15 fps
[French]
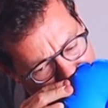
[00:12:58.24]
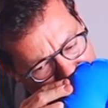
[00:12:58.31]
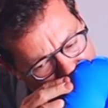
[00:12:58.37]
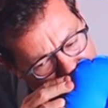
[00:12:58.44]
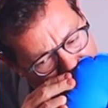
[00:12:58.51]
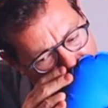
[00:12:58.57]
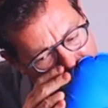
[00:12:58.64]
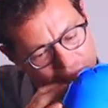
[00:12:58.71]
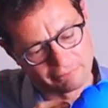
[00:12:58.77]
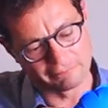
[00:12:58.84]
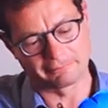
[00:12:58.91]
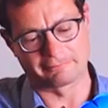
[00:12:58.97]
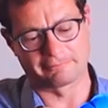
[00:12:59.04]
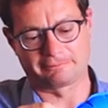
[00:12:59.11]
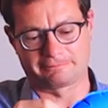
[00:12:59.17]
aussi
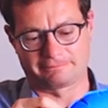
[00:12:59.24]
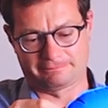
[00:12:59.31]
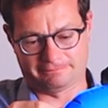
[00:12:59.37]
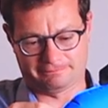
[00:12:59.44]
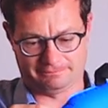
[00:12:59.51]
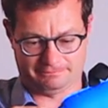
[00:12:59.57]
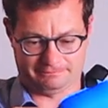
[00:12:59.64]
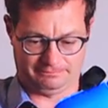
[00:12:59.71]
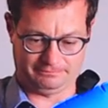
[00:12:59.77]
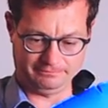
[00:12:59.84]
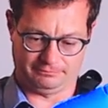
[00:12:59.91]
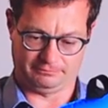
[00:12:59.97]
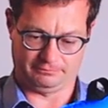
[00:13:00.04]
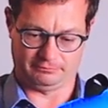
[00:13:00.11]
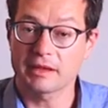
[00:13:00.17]
servir quand on a une chaise
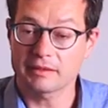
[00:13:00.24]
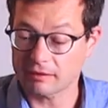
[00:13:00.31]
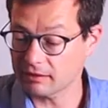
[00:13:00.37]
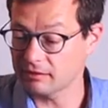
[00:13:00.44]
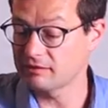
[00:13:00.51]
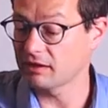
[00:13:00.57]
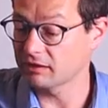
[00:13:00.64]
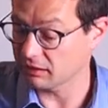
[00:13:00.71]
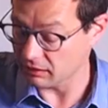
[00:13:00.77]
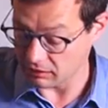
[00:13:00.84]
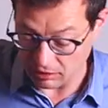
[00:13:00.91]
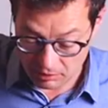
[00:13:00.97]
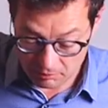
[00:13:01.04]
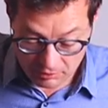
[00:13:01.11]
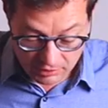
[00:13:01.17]
qui n'est pas très
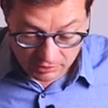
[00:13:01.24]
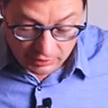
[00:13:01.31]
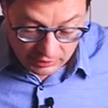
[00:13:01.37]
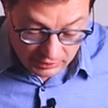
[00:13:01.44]
agréable